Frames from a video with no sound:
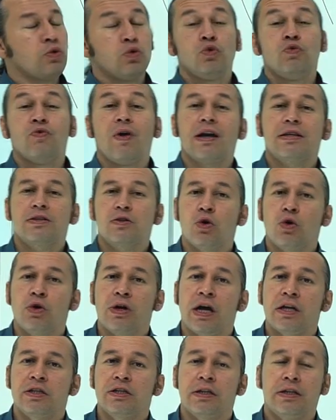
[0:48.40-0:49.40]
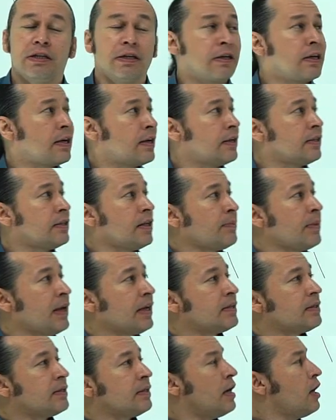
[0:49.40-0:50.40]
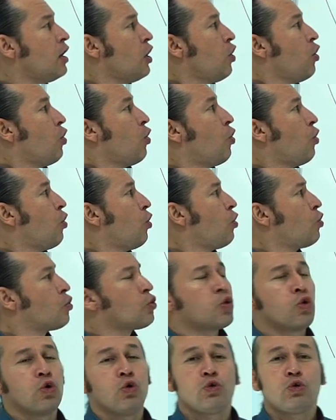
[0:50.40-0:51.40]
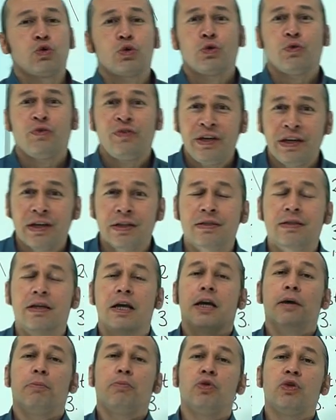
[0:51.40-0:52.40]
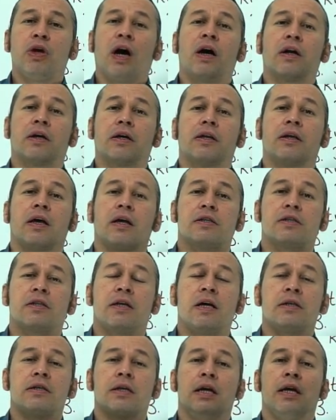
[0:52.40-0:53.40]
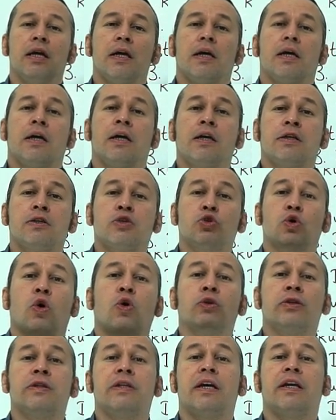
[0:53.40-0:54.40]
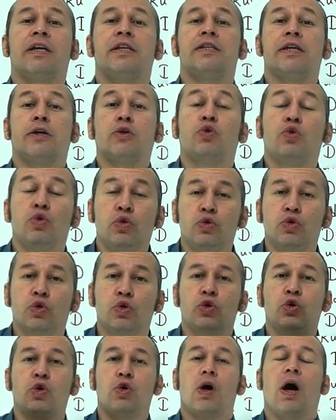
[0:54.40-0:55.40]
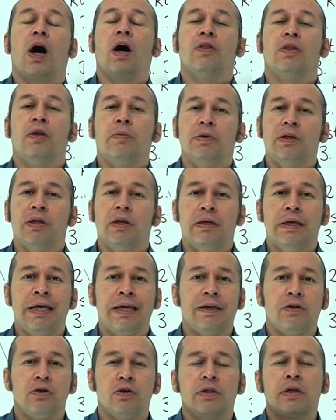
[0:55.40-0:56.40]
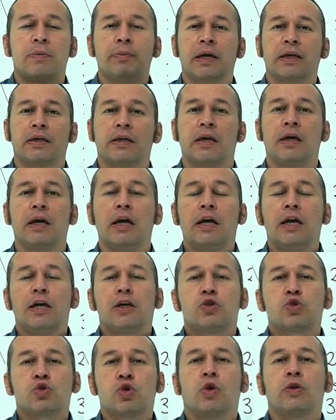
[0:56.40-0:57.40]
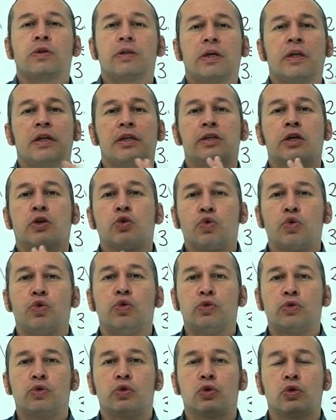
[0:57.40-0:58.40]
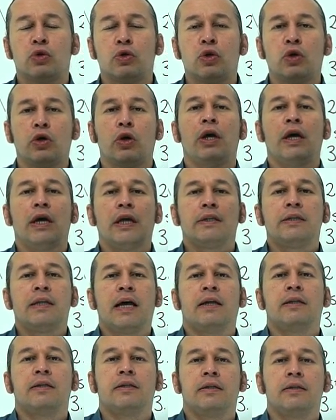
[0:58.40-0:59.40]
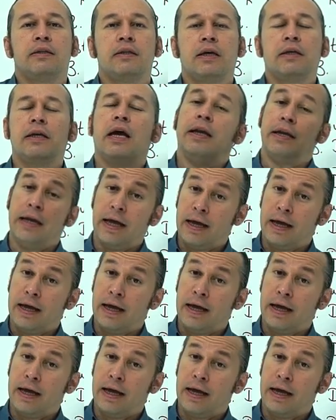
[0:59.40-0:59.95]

üniversite öğrencileri demekti. Hochkultiviert bu da arkadaşlar e, son derece kültürlü anlamına geliyor. Demek ki son derece kültürlü dendiğinde yani